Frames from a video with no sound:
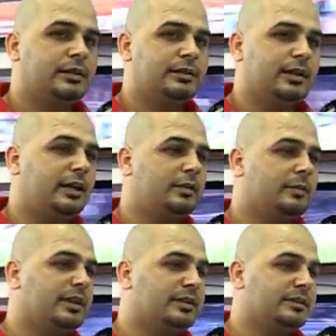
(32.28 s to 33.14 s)
العالم
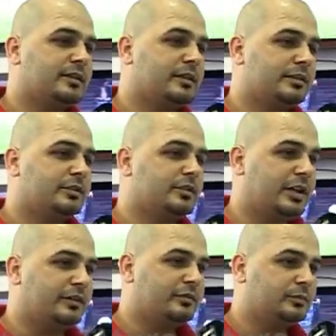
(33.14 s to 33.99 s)
كلها صار تتجه
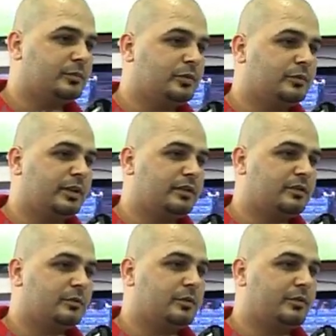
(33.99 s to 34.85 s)
على الفوتبول وعلى
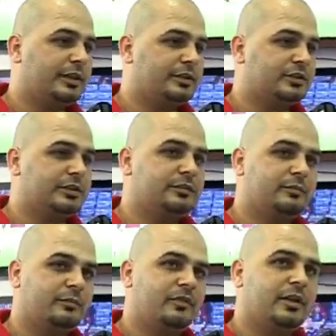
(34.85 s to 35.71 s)
السبور وهيك شيء
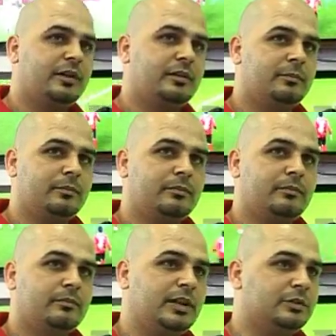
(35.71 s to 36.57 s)
ف
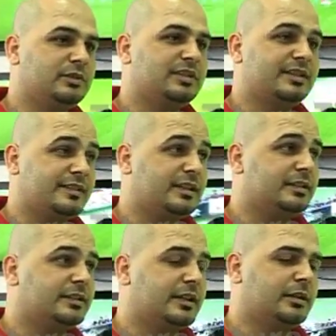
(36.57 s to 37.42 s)
بحدود
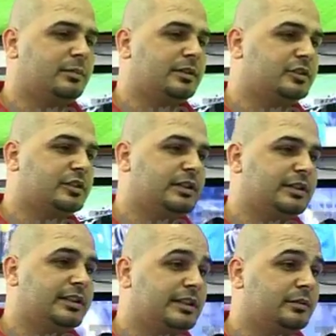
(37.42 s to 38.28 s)
زادت تقريبا
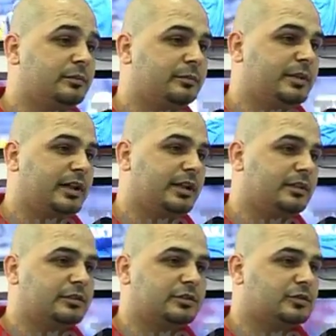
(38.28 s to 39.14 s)
شيء 30%
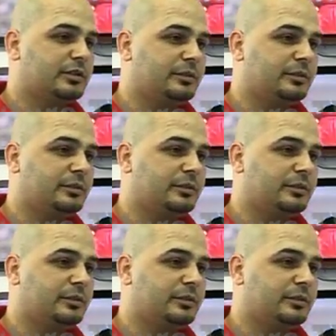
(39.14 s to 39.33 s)
عن الشهور